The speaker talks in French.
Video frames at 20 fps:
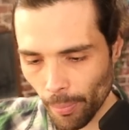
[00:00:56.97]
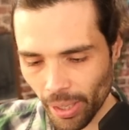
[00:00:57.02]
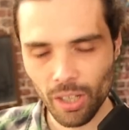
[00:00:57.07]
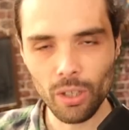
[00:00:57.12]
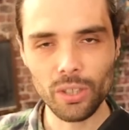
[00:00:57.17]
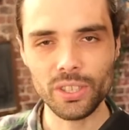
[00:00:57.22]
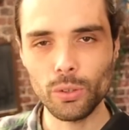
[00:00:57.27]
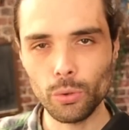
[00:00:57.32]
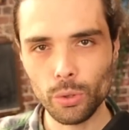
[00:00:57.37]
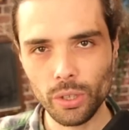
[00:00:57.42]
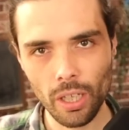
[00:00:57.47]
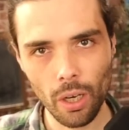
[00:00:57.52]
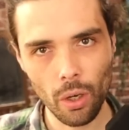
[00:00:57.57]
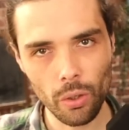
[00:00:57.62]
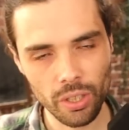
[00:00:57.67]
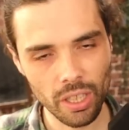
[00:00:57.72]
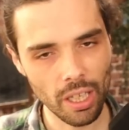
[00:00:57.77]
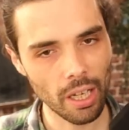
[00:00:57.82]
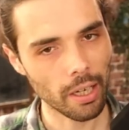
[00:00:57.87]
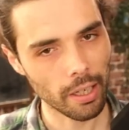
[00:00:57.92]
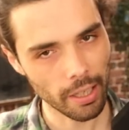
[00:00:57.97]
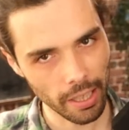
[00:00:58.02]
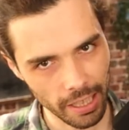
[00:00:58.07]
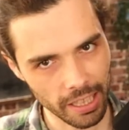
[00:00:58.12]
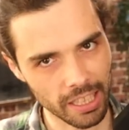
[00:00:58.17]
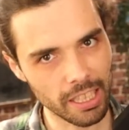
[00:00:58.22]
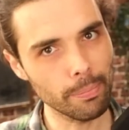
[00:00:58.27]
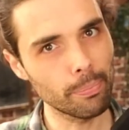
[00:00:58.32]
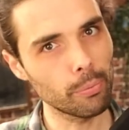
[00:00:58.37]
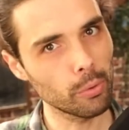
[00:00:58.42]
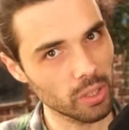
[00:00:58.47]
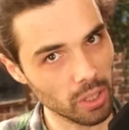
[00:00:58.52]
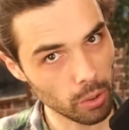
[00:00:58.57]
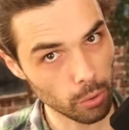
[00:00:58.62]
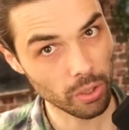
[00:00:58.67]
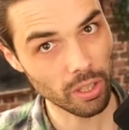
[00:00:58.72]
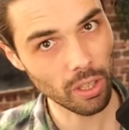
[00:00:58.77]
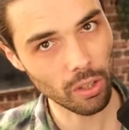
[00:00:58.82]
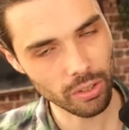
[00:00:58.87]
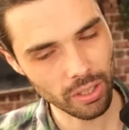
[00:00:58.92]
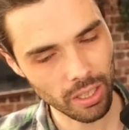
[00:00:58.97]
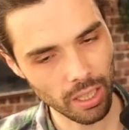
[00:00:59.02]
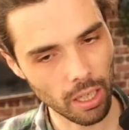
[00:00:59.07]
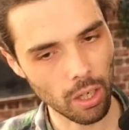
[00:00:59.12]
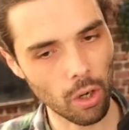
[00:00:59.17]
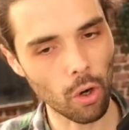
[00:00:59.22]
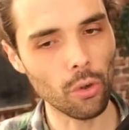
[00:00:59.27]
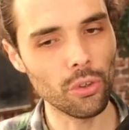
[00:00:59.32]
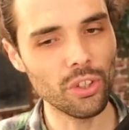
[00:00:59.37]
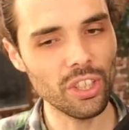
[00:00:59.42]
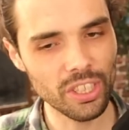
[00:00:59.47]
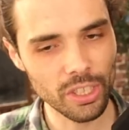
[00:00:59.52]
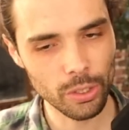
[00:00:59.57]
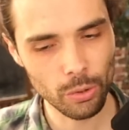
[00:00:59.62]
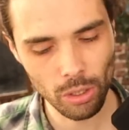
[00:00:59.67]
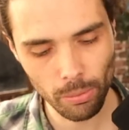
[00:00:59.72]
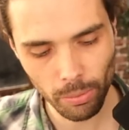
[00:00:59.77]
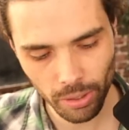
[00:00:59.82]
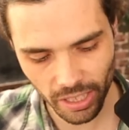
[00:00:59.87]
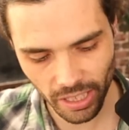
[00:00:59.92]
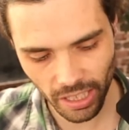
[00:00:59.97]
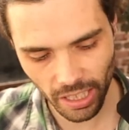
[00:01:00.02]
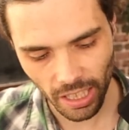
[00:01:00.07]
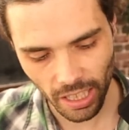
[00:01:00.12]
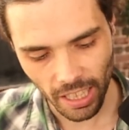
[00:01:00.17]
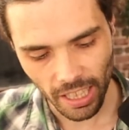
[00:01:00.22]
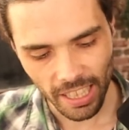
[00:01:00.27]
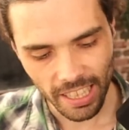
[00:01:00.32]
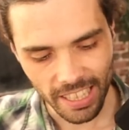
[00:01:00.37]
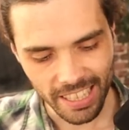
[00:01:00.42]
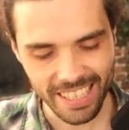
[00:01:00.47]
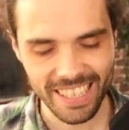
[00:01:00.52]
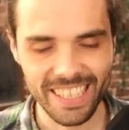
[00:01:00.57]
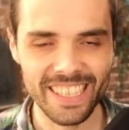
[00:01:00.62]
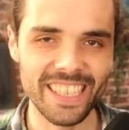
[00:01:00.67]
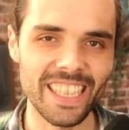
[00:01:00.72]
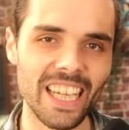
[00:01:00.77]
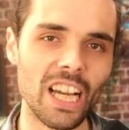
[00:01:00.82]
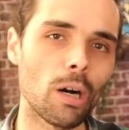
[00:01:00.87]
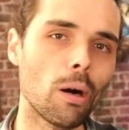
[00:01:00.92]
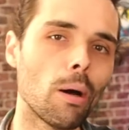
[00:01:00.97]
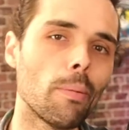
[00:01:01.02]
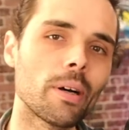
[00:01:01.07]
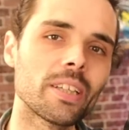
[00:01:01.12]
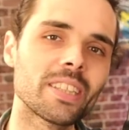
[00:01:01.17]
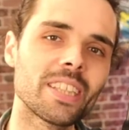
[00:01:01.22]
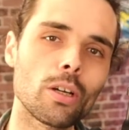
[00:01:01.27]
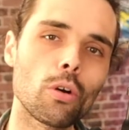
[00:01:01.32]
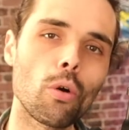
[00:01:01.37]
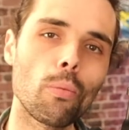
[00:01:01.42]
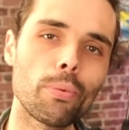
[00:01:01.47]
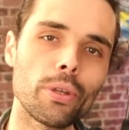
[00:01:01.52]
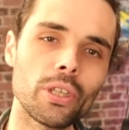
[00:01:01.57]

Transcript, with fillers: mais quand c'est du 40k, et qui plus est du 40k en édition limitée, c'est quand même assez